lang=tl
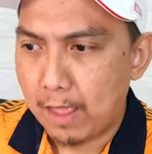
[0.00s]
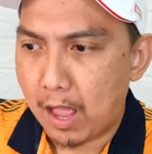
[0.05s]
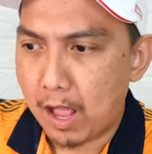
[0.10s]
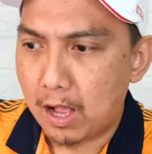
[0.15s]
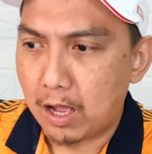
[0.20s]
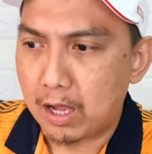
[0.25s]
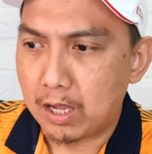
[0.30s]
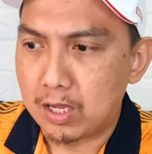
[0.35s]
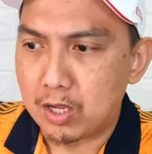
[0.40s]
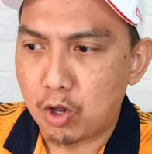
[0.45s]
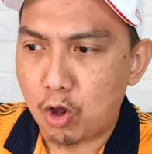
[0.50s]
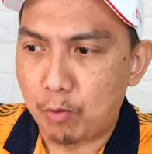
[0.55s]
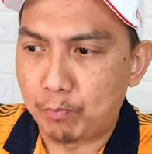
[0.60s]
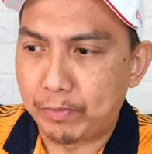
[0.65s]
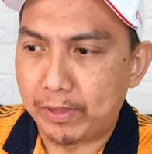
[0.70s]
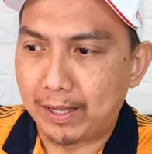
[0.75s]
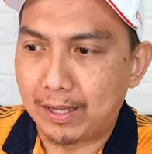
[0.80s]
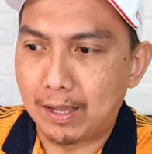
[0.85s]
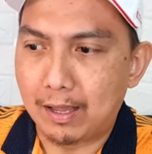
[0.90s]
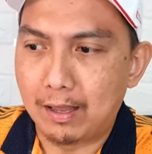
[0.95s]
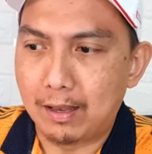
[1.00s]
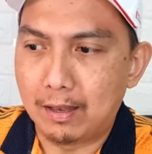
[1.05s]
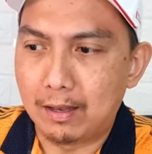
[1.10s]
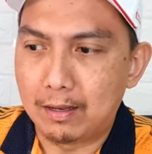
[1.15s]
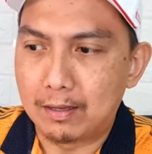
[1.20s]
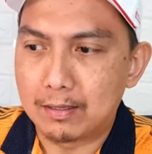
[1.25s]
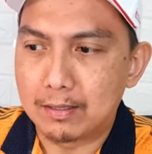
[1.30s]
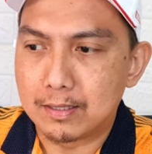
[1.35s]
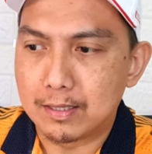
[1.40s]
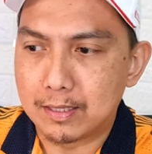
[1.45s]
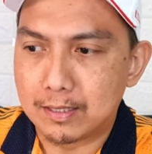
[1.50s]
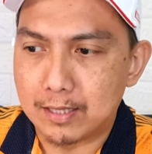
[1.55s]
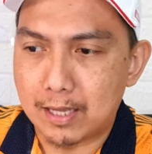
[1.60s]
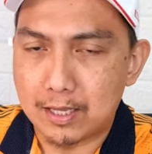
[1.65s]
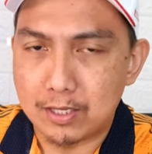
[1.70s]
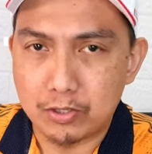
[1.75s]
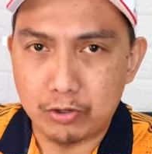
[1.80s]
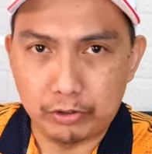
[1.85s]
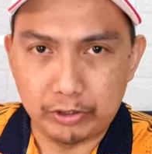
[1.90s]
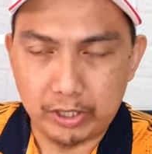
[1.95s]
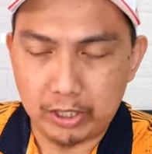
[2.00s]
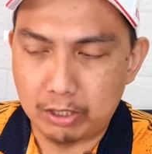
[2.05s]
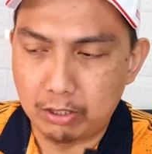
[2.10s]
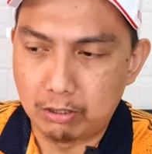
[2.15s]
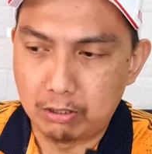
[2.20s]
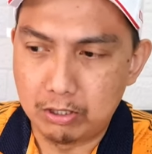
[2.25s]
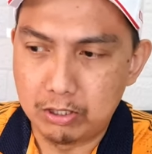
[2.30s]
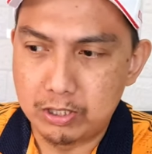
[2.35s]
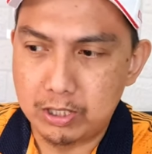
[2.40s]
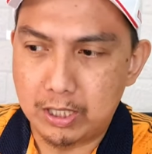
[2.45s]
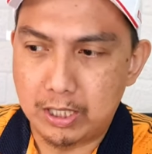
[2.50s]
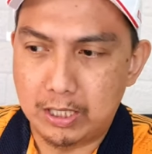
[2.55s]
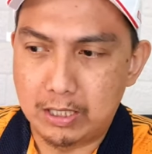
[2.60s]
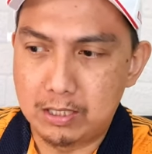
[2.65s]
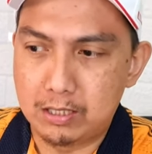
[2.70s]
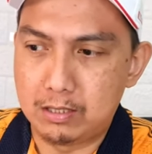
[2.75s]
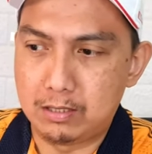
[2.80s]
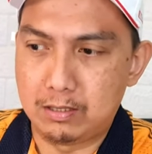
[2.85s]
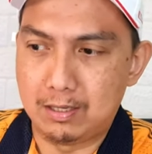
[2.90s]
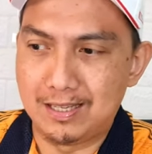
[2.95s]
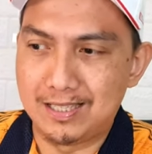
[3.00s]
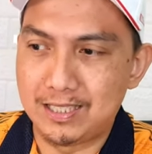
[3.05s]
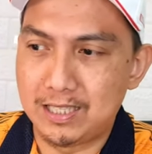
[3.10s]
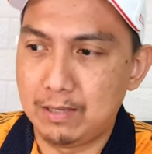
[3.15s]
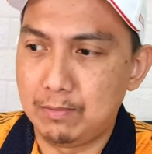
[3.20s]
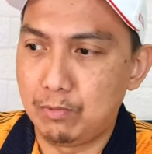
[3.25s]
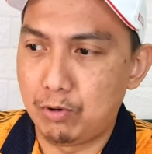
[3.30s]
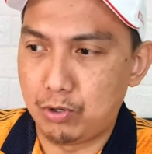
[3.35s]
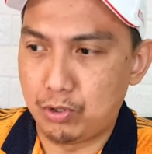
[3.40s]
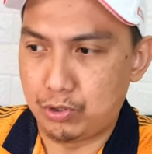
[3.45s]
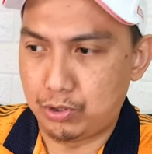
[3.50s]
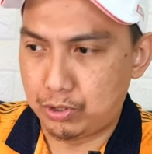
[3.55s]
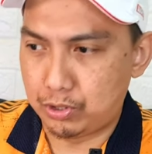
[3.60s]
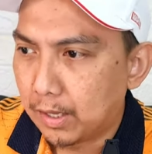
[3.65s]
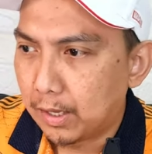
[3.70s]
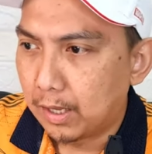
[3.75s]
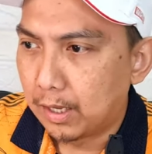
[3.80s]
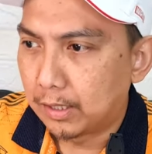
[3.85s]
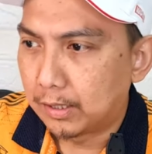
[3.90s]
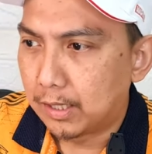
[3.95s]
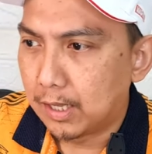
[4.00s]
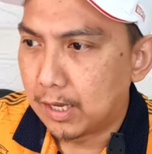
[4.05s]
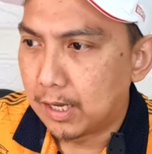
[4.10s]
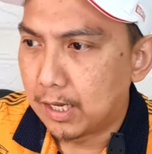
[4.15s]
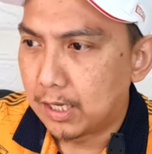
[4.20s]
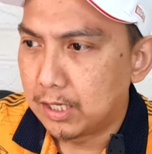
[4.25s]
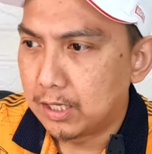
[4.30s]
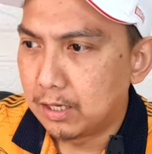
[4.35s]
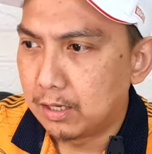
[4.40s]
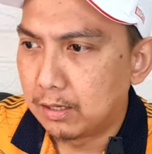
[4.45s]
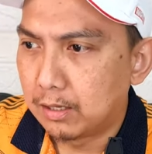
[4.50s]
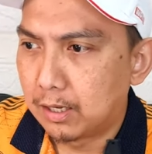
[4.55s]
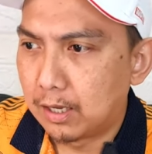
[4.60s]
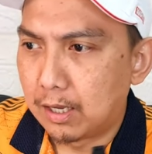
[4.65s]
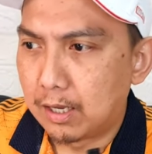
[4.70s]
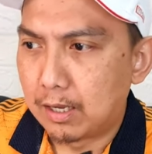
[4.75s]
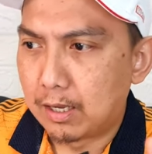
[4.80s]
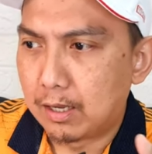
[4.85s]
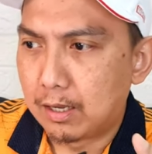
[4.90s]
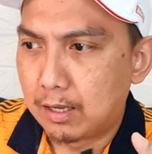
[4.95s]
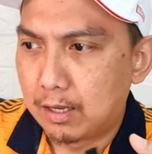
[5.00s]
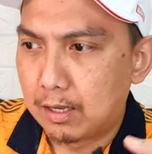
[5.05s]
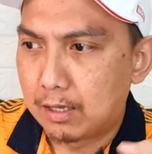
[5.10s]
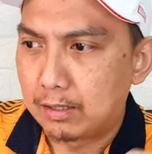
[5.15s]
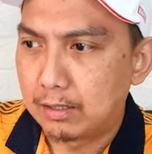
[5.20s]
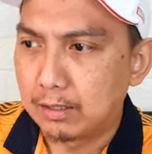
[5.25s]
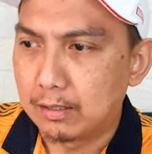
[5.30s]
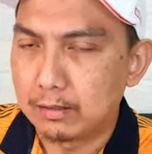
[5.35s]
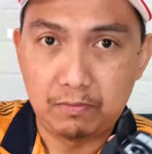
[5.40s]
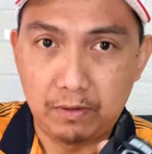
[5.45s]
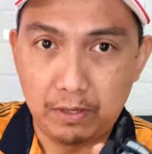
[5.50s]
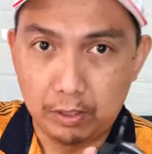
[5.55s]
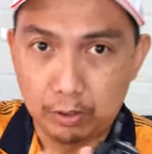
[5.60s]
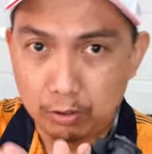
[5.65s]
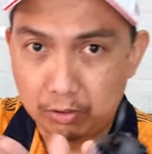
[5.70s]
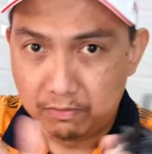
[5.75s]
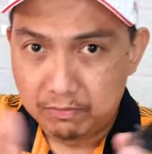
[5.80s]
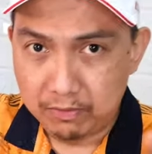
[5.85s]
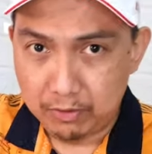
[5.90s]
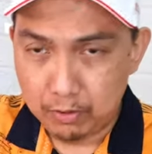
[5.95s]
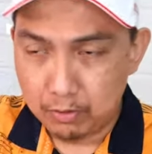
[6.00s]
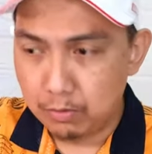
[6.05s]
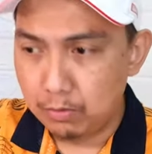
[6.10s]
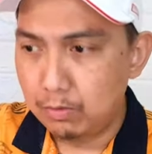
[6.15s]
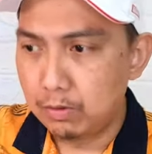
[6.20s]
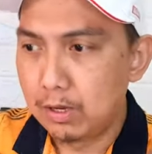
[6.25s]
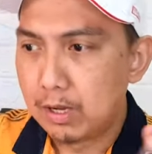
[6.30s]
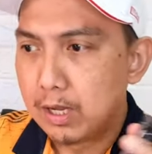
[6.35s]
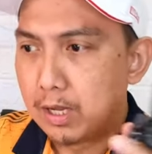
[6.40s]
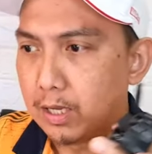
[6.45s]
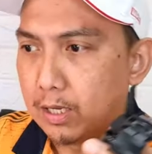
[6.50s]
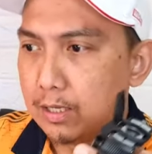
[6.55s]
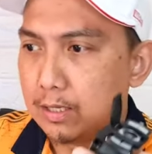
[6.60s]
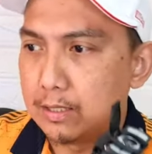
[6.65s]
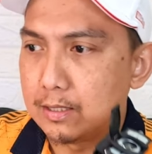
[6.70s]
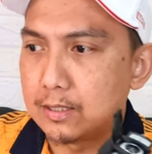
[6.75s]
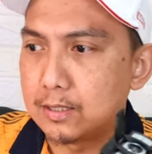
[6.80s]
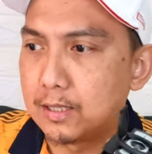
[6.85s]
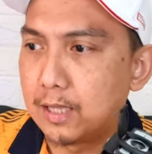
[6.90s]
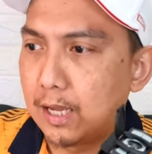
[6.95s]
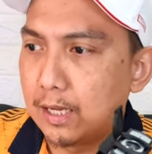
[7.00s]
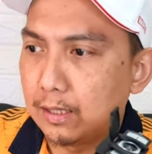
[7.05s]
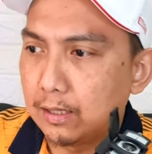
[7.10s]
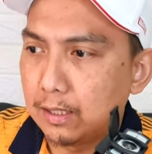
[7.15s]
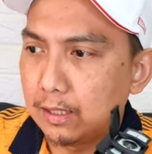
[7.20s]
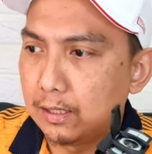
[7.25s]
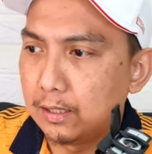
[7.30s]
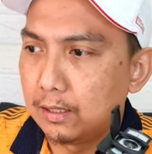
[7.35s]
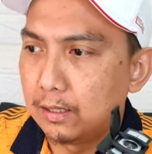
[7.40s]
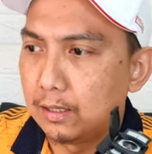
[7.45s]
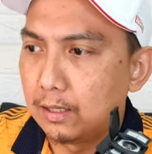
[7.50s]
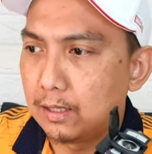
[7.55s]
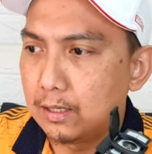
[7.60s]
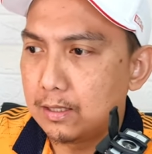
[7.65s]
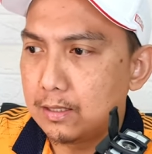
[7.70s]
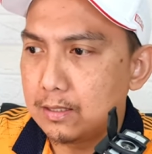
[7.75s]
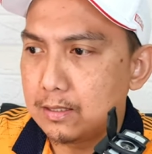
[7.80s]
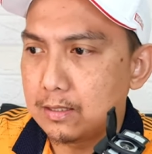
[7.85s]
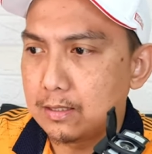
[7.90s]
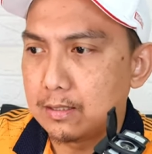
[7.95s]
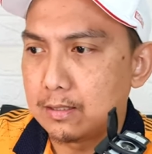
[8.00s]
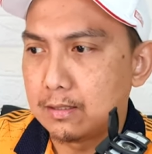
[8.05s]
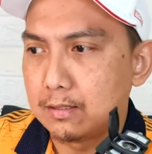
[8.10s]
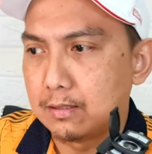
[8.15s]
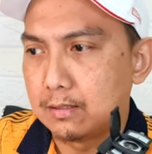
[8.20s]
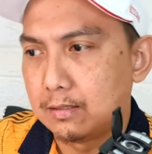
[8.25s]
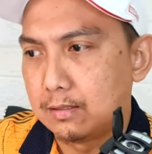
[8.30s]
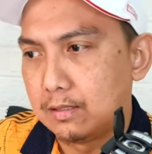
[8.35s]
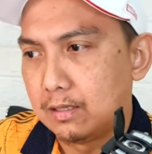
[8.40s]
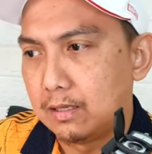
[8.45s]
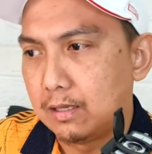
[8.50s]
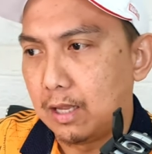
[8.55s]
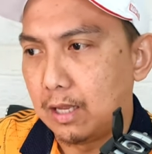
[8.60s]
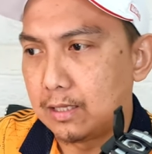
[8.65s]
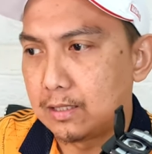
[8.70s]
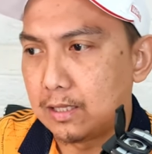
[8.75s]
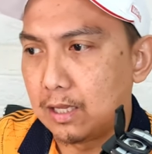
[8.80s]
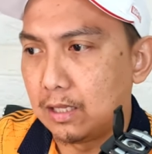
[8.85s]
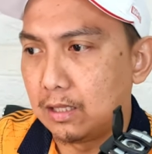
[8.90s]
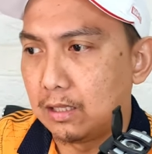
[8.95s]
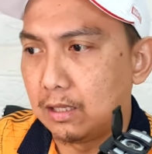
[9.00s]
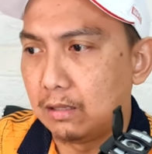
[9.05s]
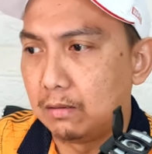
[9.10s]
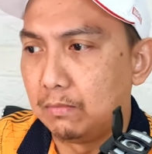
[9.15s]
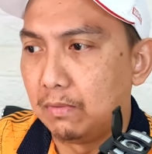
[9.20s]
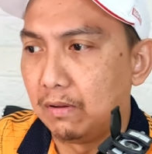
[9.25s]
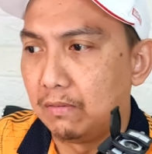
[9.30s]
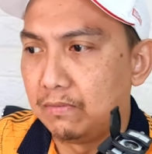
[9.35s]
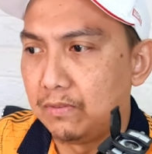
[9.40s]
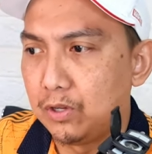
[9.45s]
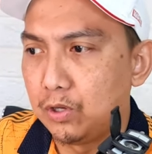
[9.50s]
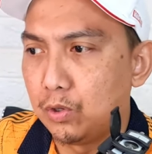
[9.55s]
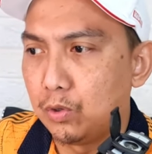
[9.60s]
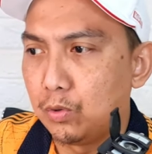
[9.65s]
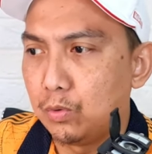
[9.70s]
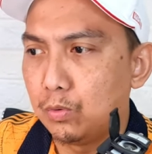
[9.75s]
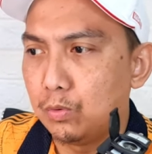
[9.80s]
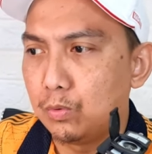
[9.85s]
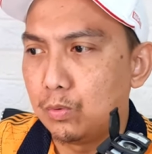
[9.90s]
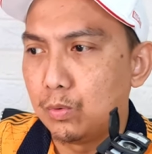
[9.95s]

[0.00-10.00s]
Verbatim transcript: Ang kanyang optical sensor technology is CMOS at ang kanyang uh, field of view is 90 degrees extended view